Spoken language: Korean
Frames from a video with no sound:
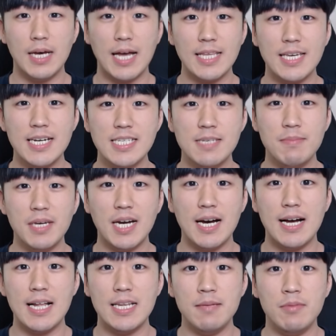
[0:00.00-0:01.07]
안녕하십니까,
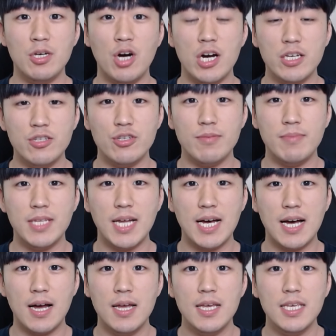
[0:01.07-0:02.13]
알림이
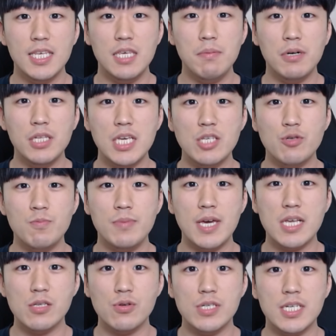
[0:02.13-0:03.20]
황희두입니다. 이번에
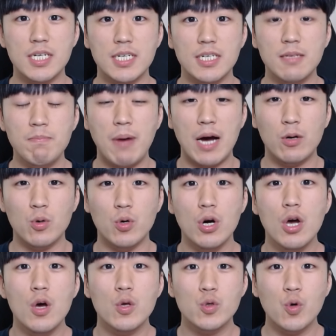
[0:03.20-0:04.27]
준비한 소식은 바로
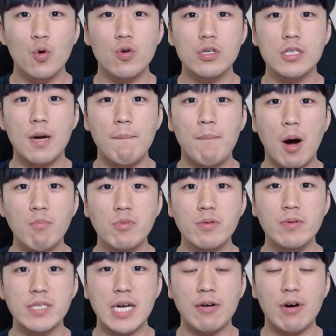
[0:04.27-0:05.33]
조국 전
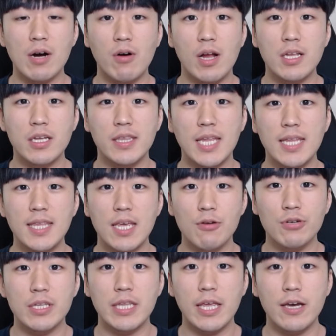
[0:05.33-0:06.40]
법무부 장관 관련된
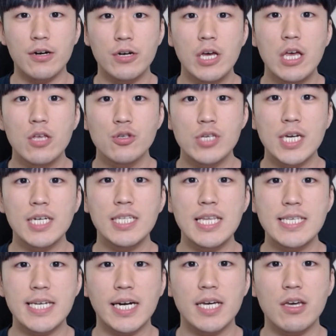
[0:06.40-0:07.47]
내용인데요. 최근에
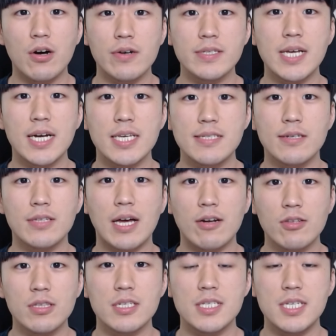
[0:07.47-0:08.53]
제가 영상에서
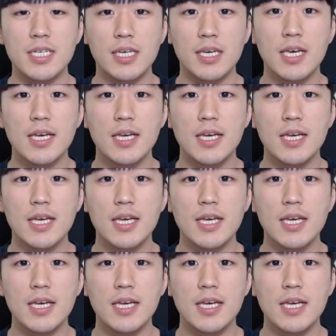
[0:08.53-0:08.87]
다뤘듯이